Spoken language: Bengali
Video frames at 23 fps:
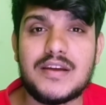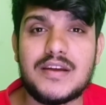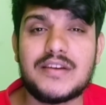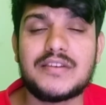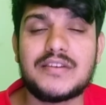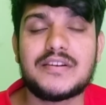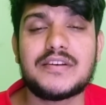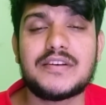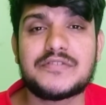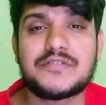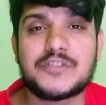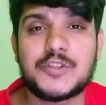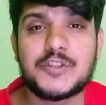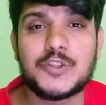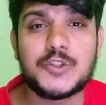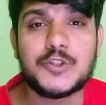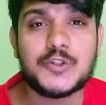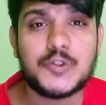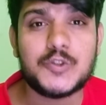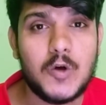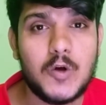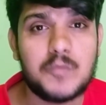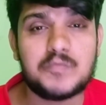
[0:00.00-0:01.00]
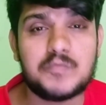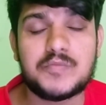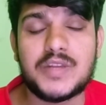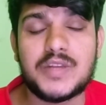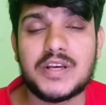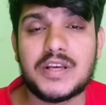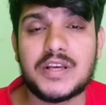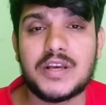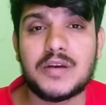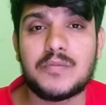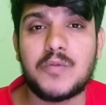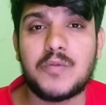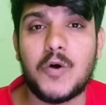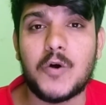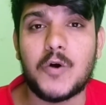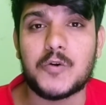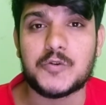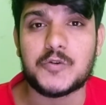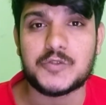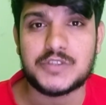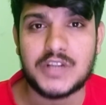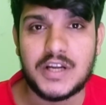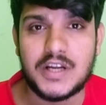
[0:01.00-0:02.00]
ইন্ডাস্ট্রির সব থেকে
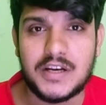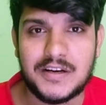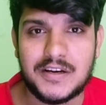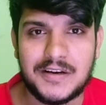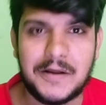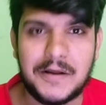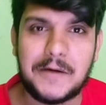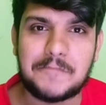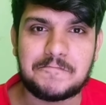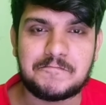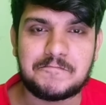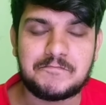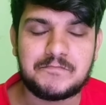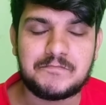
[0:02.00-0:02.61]
ভরসার নাম